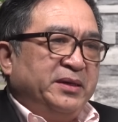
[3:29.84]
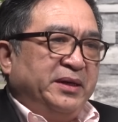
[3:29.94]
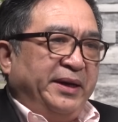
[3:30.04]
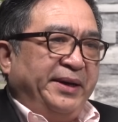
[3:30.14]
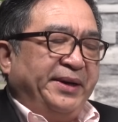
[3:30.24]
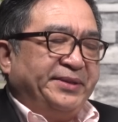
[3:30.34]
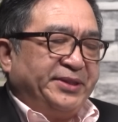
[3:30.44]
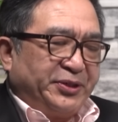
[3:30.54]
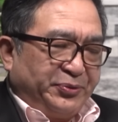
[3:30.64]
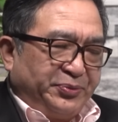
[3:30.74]
啊
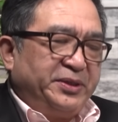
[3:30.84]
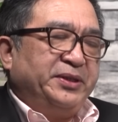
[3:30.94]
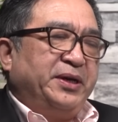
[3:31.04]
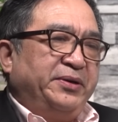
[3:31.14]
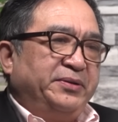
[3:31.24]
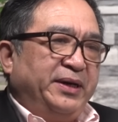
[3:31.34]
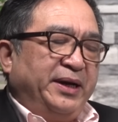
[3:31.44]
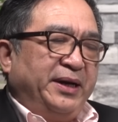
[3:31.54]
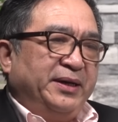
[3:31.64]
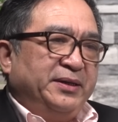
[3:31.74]
这个胡锦涛
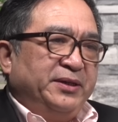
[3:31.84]
啊。